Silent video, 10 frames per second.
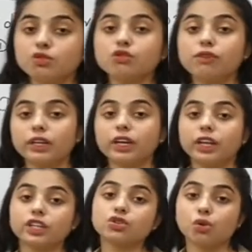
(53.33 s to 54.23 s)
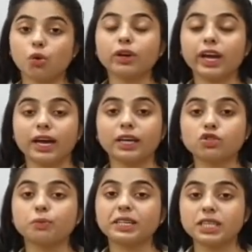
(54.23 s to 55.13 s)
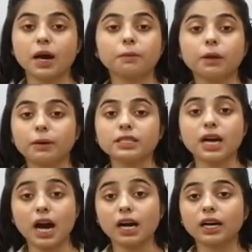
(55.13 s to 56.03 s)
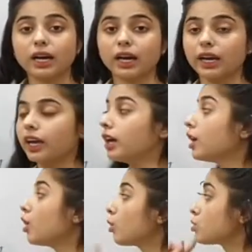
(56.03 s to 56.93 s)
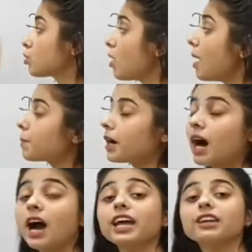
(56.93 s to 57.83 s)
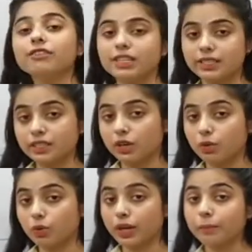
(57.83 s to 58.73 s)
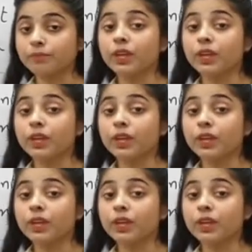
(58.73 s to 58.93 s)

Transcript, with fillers: अब जो फ़ंड अरेंज हो गया है जो पैसा आपके पास आ गया है उसको आप कहाँ इन्वेस्ट करोगे